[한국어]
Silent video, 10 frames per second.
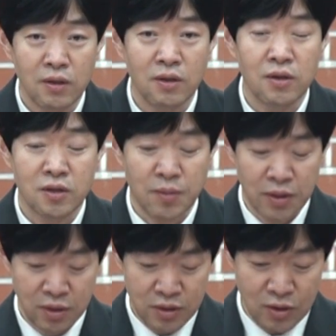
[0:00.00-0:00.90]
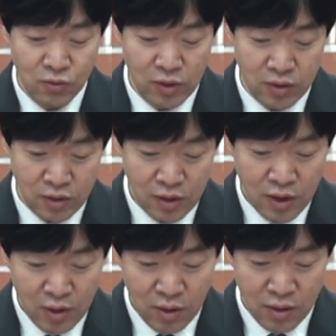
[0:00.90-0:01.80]
여기에서 반드시 우리는
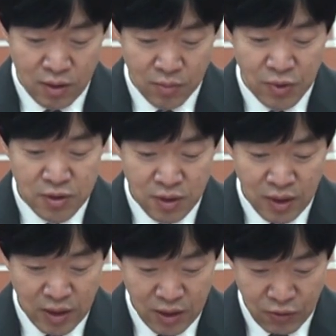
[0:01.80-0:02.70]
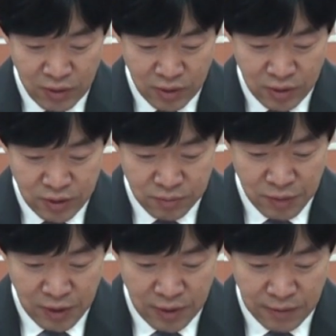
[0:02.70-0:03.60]
벗어나야 되는
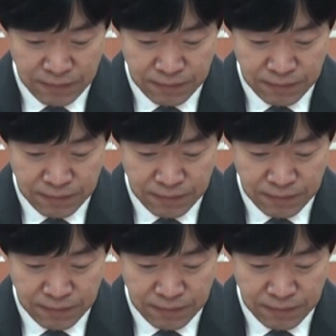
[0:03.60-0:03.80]
것입니다.